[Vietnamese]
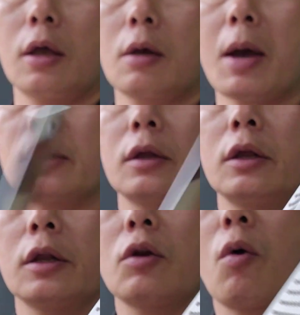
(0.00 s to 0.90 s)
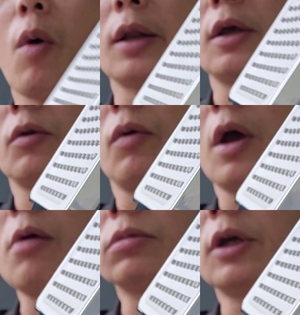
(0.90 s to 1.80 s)
các bạn ấy nhìn thấy độ hoàn thiện của
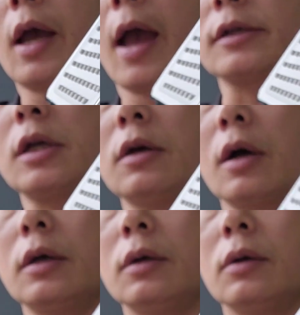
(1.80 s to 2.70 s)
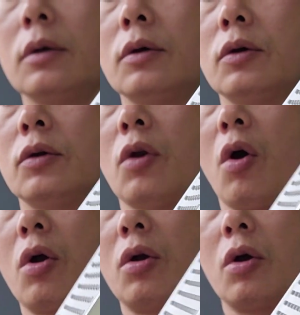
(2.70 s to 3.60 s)
cái ốc những hàng chất lượng
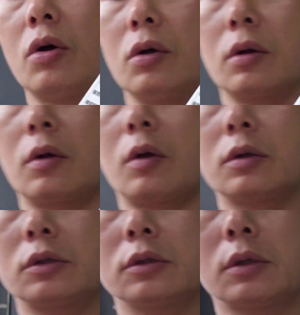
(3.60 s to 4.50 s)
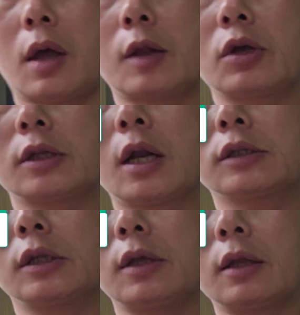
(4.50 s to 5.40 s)
nó nó hoàn thiện rất là
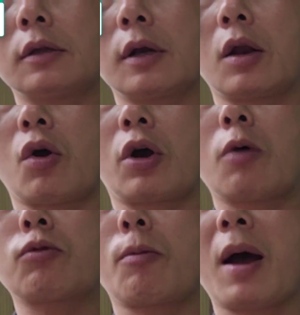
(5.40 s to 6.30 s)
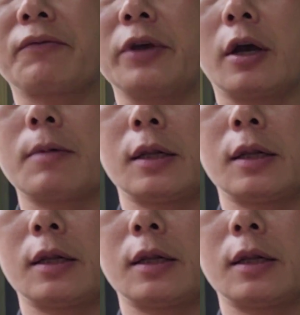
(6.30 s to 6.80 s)
chi tiết tức là nó không có bao via các